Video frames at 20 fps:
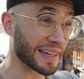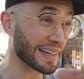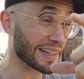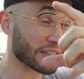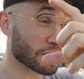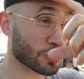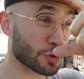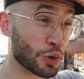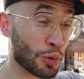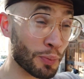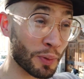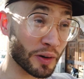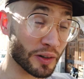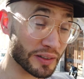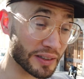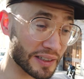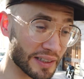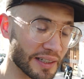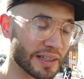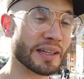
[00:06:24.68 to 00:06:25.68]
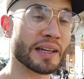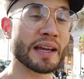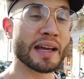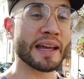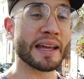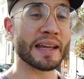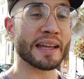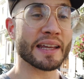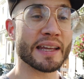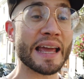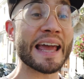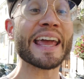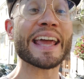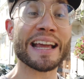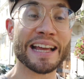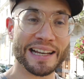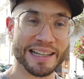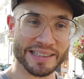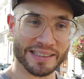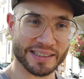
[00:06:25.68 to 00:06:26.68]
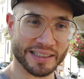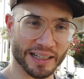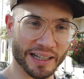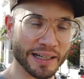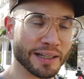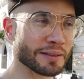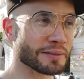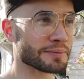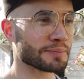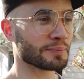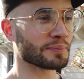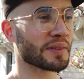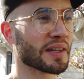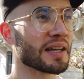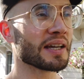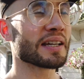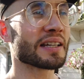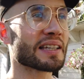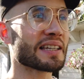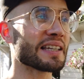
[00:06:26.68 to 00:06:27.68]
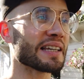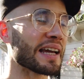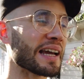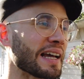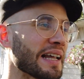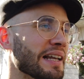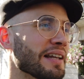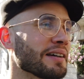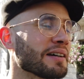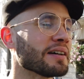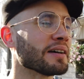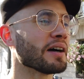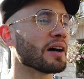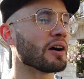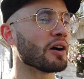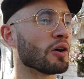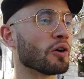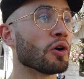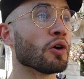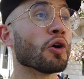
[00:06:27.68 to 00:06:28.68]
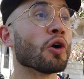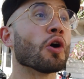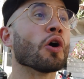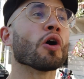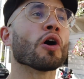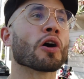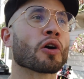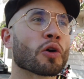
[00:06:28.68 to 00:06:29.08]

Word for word: qui a les yeux bandés, et ecclesia, qui, elle, euh,